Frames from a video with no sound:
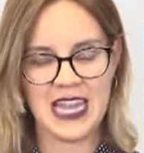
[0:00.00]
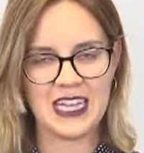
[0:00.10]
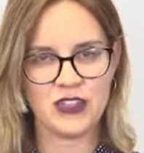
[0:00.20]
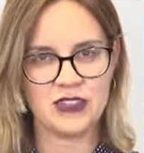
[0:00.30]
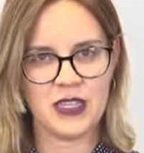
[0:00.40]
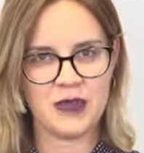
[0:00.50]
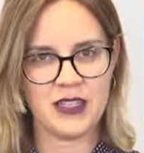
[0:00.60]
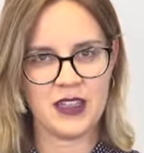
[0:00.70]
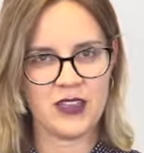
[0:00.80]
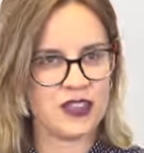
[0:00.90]
la
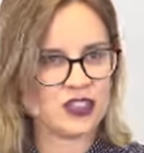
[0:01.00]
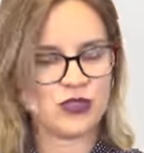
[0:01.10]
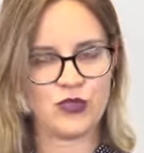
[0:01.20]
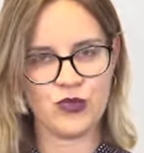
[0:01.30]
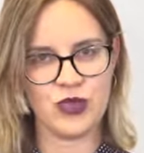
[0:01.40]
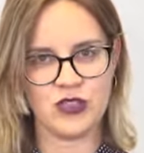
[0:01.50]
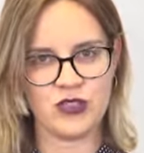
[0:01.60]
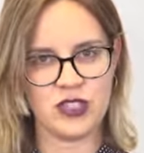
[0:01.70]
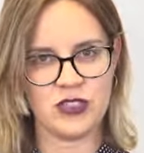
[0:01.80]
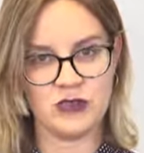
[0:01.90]
contaminación es solo un cuento
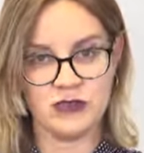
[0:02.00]
chino.